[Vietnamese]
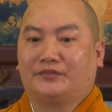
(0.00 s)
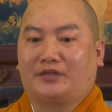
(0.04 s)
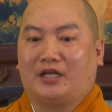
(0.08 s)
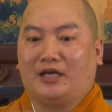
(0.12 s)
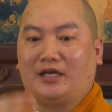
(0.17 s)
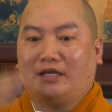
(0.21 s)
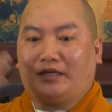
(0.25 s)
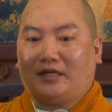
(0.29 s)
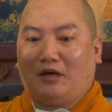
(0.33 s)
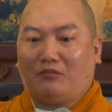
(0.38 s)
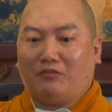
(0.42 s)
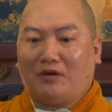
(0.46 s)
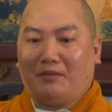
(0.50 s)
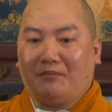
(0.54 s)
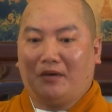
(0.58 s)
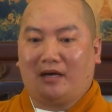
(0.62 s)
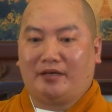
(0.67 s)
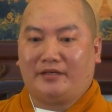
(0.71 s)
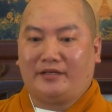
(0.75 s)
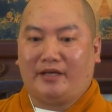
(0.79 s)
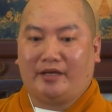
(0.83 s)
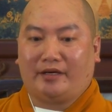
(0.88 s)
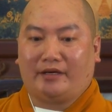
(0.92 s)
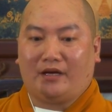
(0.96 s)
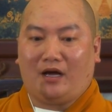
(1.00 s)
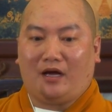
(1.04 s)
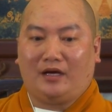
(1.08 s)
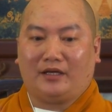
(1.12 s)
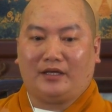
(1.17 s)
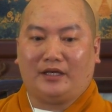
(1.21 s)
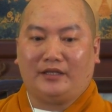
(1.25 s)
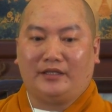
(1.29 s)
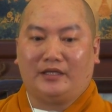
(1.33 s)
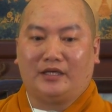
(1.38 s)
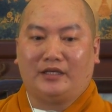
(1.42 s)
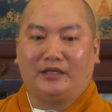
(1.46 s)
Thì trong cái bệnh viện đó,
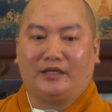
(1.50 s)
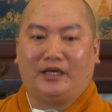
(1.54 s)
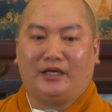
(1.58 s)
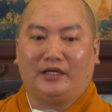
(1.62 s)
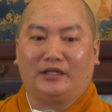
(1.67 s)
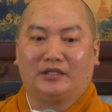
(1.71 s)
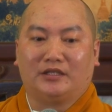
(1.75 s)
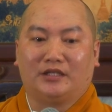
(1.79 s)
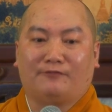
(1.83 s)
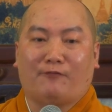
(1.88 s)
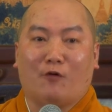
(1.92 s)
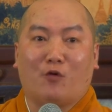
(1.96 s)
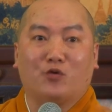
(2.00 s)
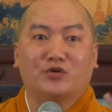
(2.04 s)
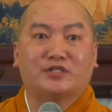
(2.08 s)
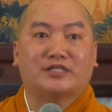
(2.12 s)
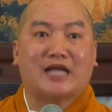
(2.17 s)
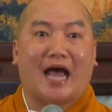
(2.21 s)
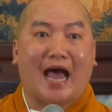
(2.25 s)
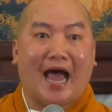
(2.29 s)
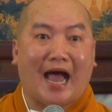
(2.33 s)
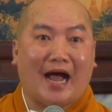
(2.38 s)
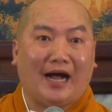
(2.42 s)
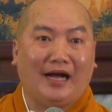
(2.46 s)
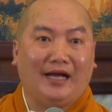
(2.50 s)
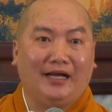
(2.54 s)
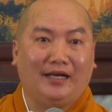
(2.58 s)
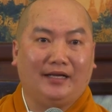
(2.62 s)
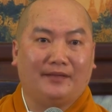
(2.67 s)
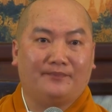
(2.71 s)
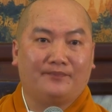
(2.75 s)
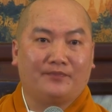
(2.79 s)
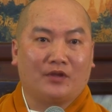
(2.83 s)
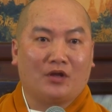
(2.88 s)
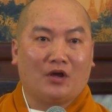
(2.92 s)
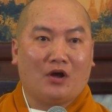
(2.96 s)
cái những cái người phụ sản
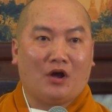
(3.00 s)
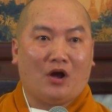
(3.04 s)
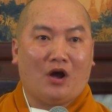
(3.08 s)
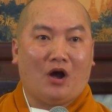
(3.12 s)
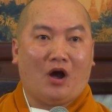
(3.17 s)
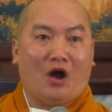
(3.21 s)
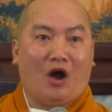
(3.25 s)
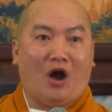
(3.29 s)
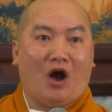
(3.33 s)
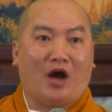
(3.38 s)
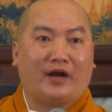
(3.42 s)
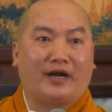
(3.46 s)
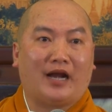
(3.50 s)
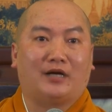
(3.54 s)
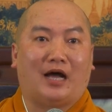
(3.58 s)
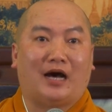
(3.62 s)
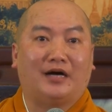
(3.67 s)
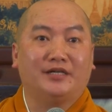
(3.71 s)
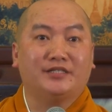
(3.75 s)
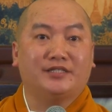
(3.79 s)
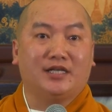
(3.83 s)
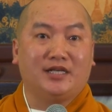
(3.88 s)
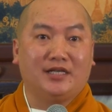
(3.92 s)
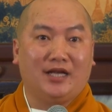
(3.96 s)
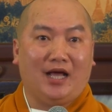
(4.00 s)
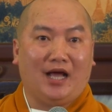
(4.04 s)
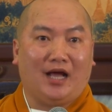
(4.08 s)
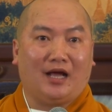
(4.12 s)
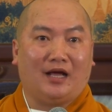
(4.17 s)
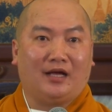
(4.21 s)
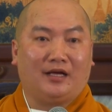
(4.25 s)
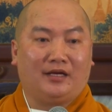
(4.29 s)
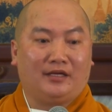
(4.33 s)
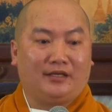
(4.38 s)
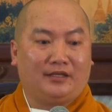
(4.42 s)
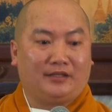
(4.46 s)
á, họ đỡ sinh á,
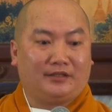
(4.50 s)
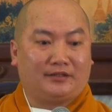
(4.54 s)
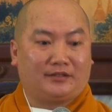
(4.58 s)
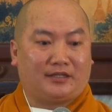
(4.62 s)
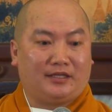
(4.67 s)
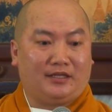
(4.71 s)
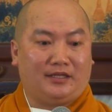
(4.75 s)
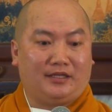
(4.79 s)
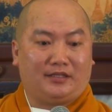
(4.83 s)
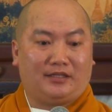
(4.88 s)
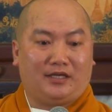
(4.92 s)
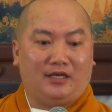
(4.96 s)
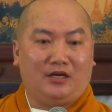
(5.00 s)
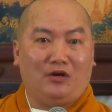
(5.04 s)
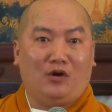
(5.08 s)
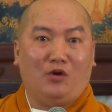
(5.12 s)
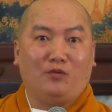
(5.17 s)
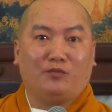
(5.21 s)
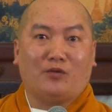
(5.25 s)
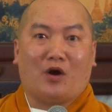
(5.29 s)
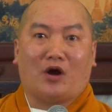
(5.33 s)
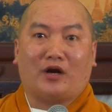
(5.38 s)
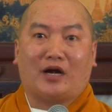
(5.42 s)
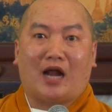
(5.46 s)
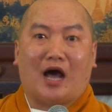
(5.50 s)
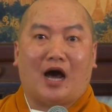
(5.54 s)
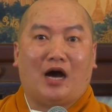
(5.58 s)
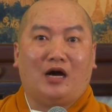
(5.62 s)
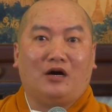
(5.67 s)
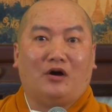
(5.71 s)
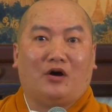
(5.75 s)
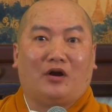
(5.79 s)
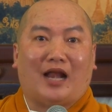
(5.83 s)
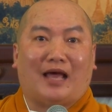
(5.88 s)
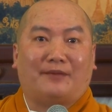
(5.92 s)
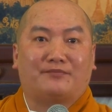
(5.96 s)
thì khi lúc họ
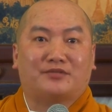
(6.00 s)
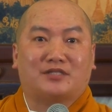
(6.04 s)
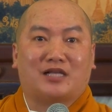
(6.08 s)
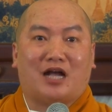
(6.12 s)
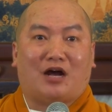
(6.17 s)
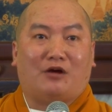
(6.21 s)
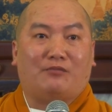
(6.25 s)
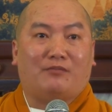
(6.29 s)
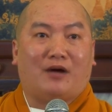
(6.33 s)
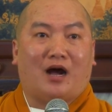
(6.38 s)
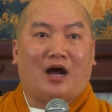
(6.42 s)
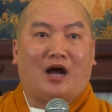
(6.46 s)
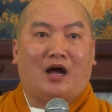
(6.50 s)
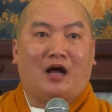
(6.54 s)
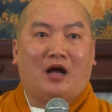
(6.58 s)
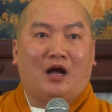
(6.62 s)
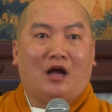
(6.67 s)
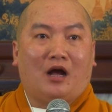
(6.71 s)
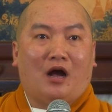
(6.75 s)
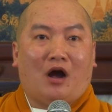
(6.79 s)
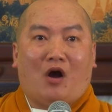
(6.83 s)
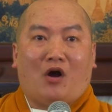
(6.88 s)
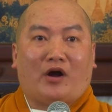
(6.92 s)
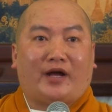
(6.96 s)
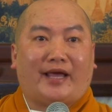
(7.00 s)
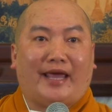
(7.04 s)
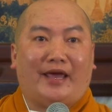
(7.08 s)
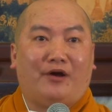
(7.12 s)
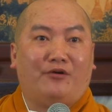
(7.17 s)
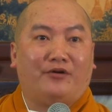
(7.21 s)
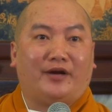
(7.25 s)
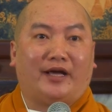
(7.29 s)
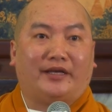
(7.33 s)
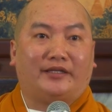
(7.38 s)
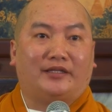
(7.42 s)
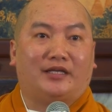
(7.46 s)
đỡ, họ làm sao mà họ
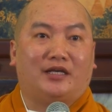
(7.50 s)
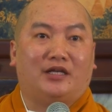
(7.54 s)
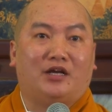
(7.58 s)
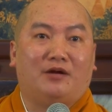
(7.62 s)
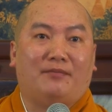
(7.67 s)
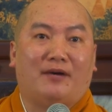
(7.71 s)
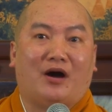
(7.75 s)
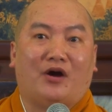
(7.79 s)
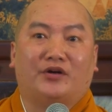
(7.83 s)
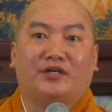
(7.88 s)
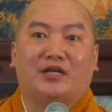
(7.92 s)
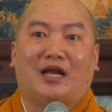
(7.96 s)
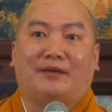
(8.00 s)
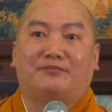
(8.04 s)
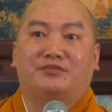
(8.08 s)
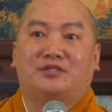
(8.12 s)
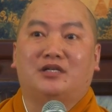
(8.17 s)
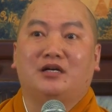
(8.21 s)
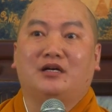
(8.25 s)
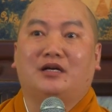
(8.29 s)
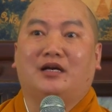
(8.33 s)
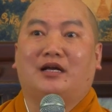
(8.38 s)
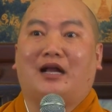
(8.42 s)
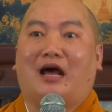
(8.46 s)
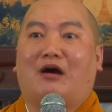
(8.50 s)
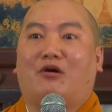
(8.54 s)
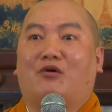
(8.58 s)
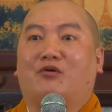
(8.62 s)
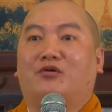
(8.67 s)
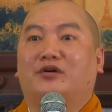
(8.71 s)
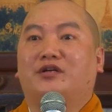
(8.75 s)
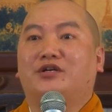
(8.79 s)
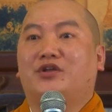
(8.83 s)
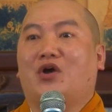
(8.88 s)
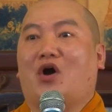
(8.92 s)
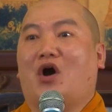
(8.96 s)
kéo cách gì đó mà họ làm sức cái đầu
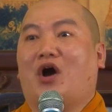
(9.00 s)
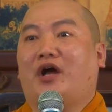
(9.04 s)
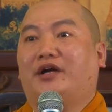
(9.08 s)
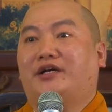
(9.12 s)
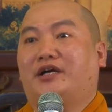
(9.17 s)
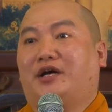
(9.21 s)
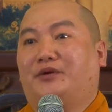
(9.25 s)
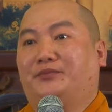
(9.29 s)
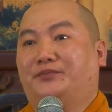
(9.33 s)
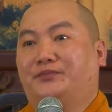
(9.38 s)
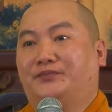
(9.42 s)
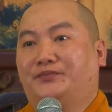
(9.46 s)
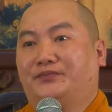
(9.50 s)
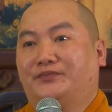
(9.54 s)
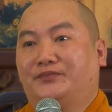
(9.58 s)
của đứa nhỏ ở trong